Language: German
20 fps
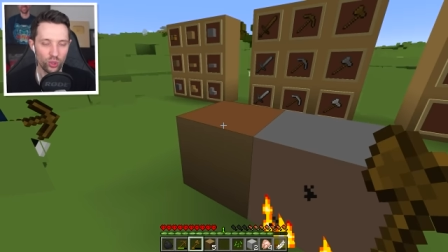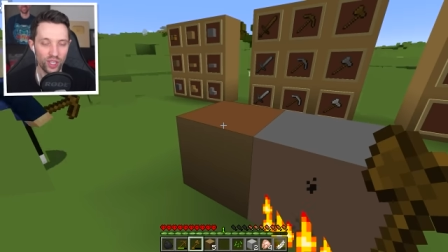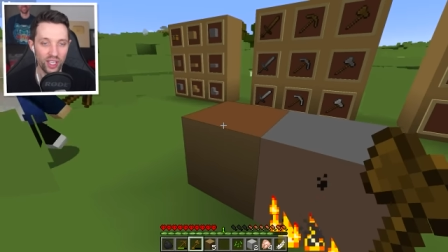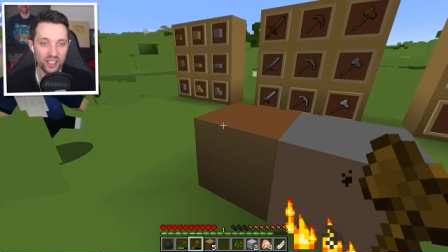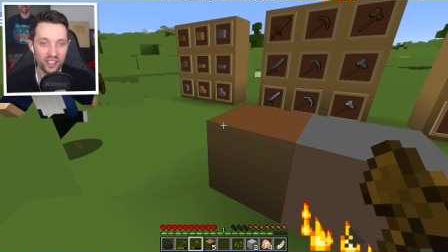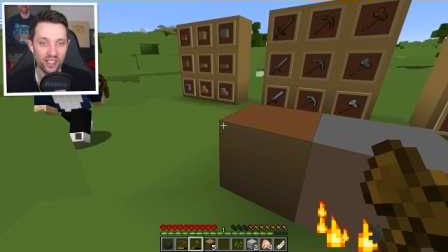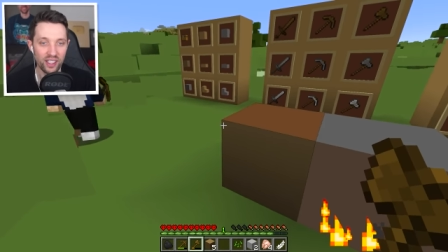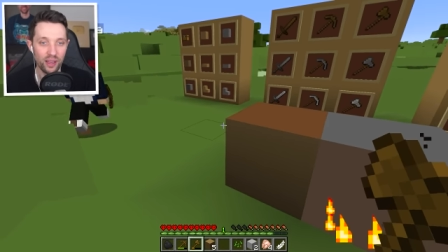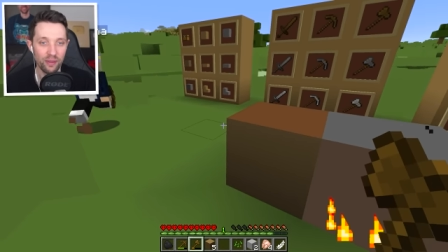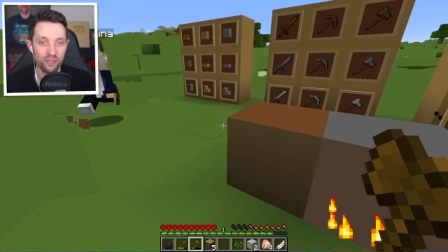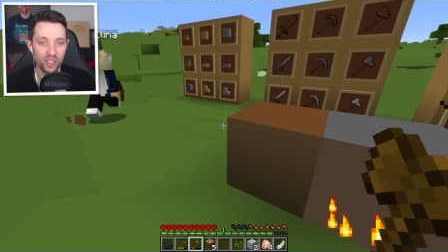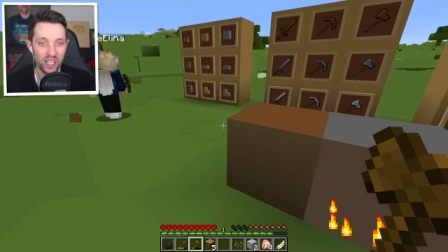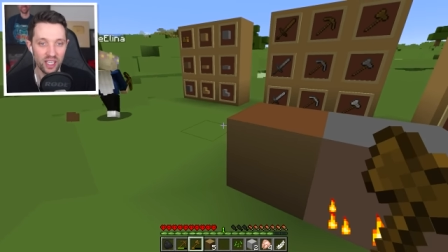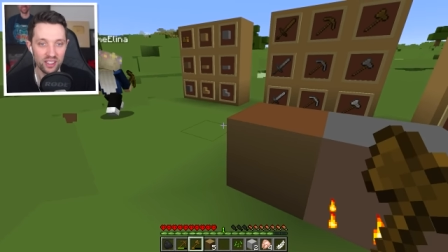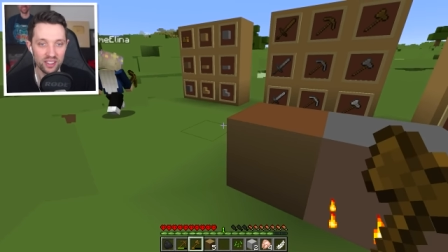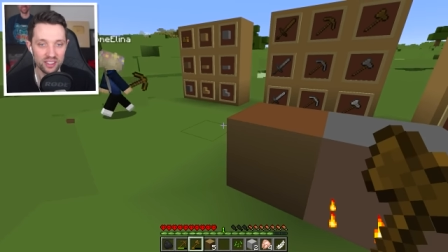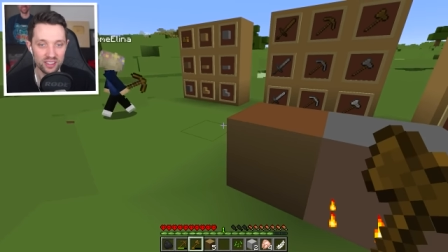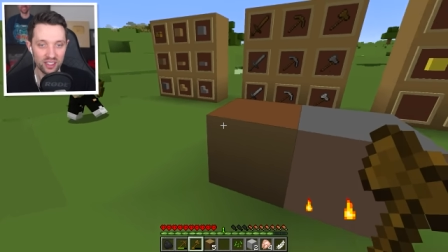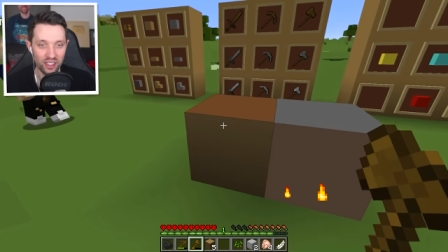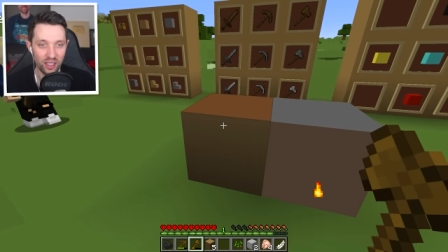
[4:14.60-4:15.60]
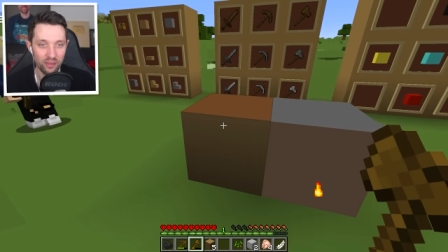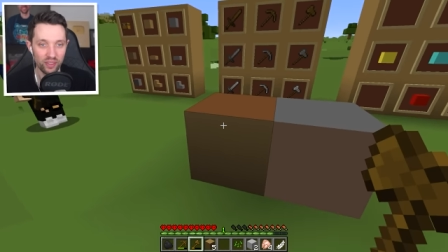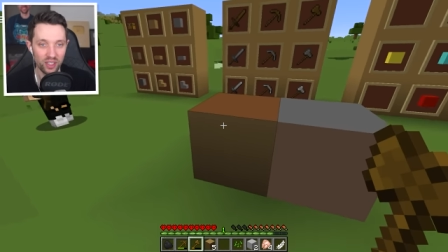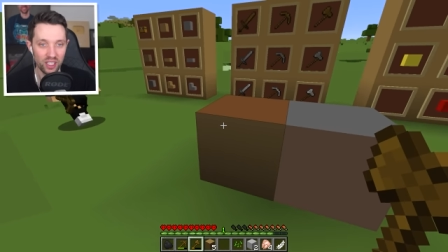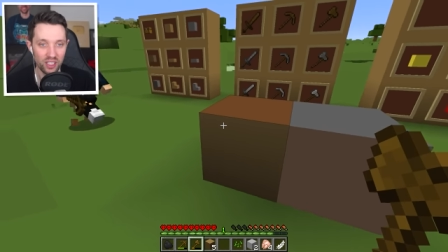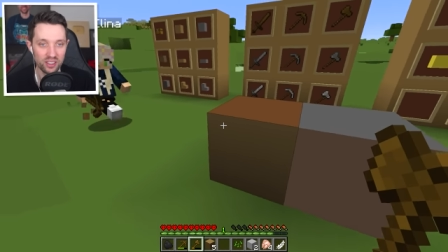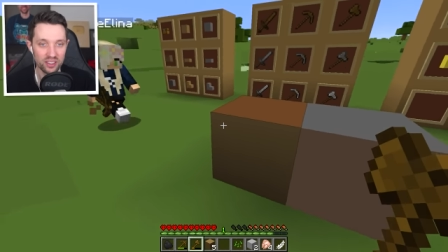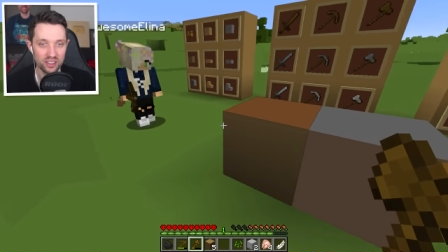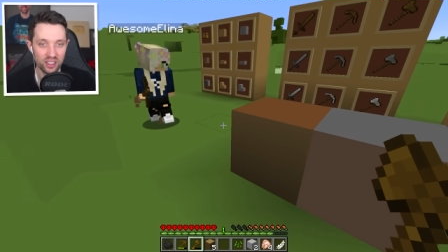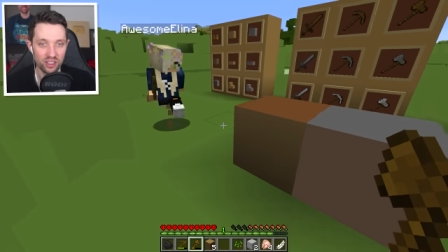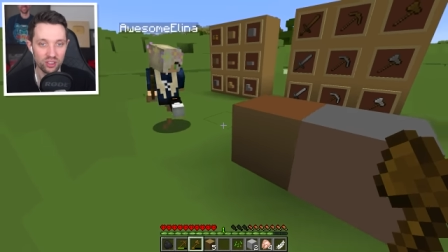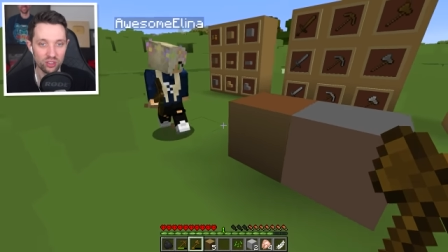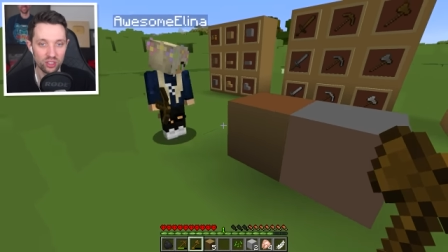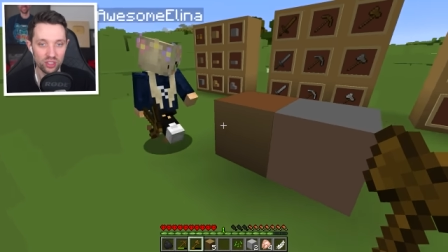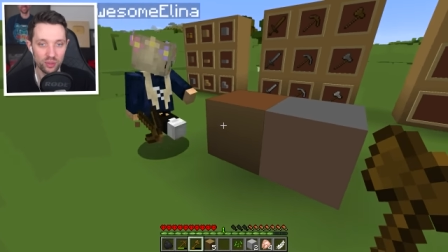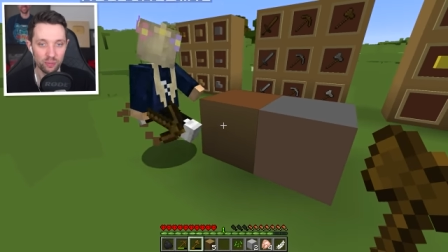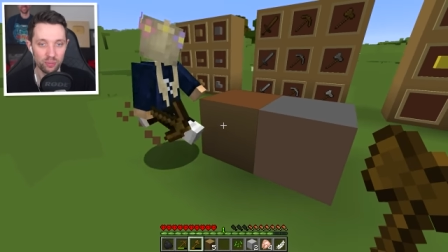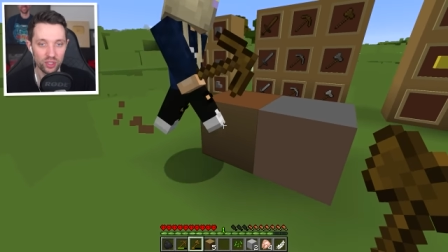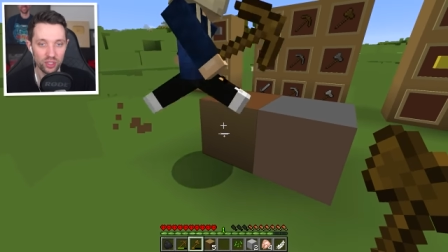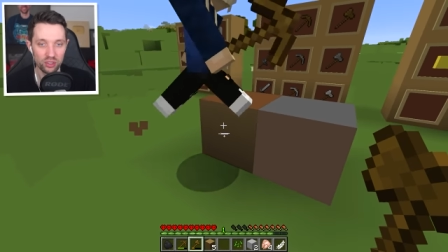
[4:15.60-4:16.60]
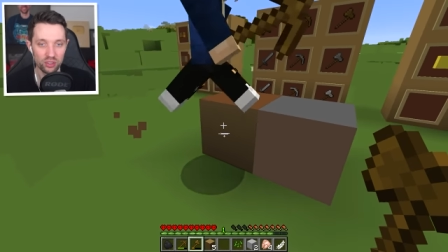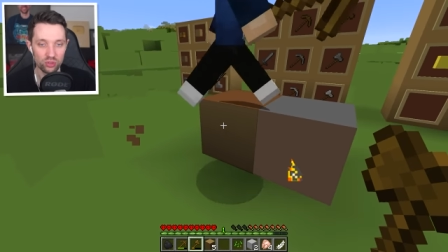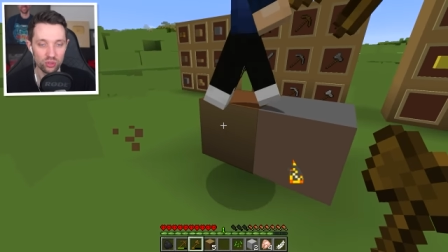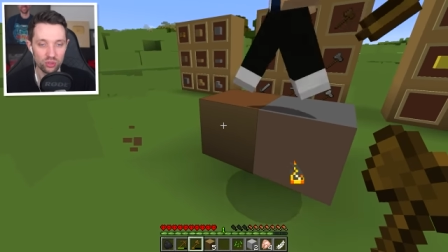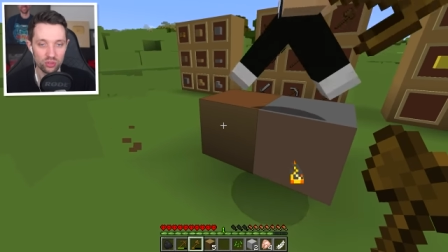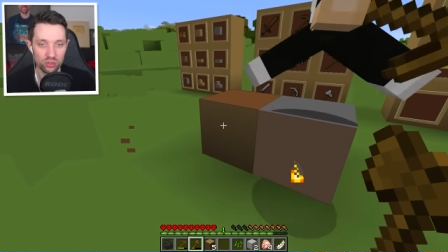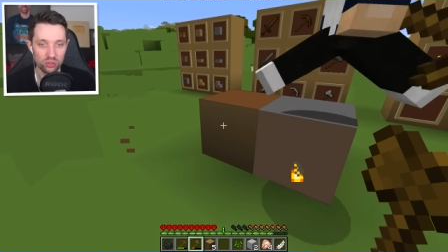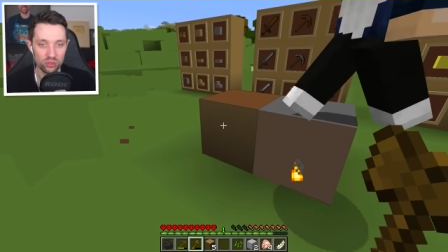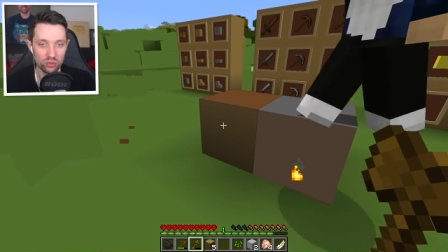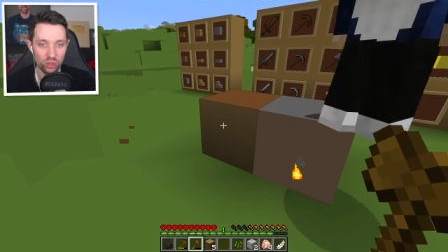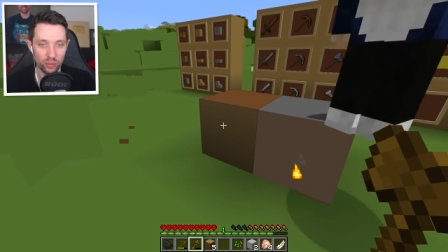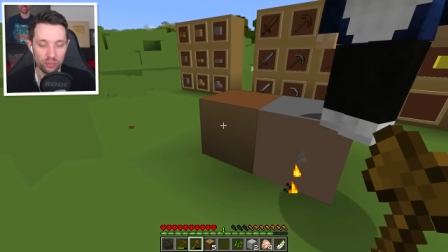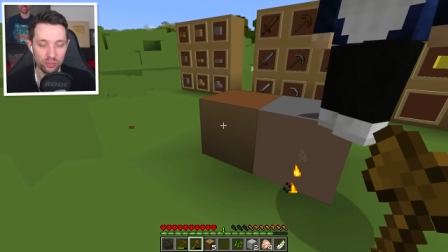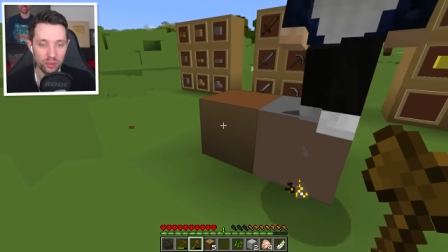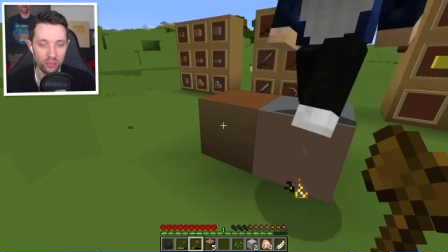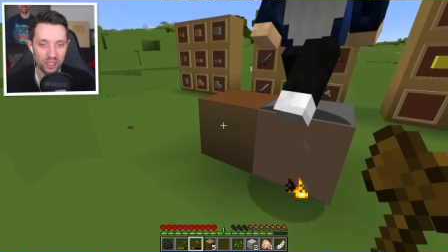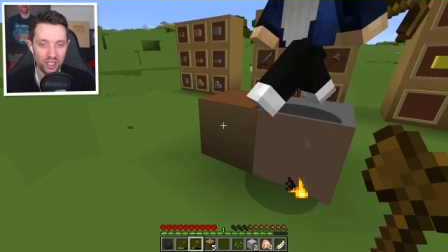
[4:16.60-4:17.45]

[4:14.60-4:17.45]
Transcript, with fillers: Okay, dann haben wir alles, dann haben wir alles. Dann gib mir, äh, drop mir